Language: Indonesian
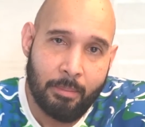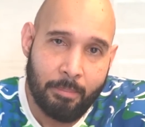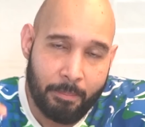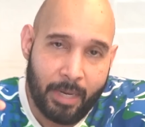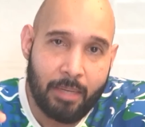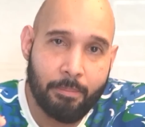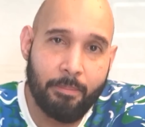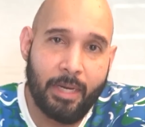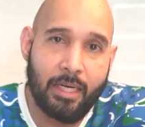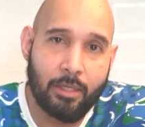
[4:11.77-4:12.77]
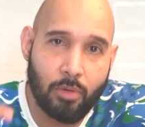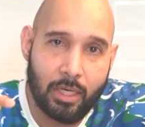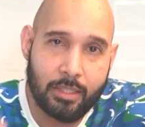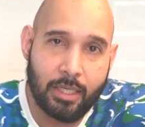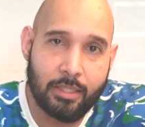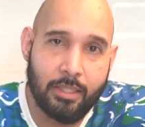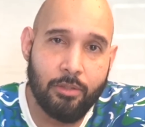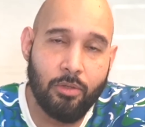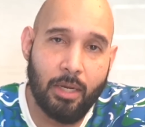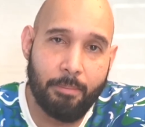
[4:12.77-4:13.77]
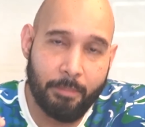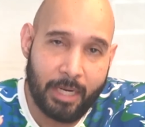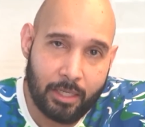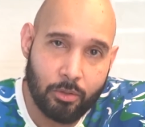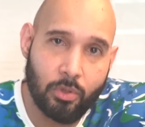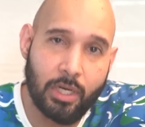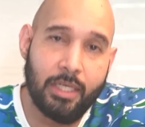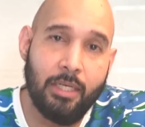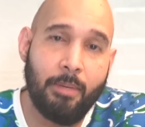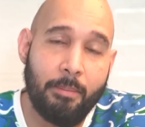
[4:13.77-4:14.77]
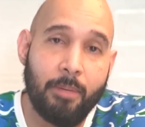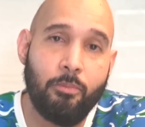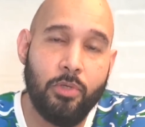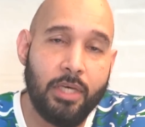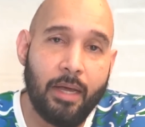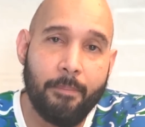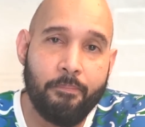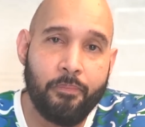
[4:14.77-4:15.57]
pemain-pemain naturalisasi dan juga pemain keturunan ini memang punya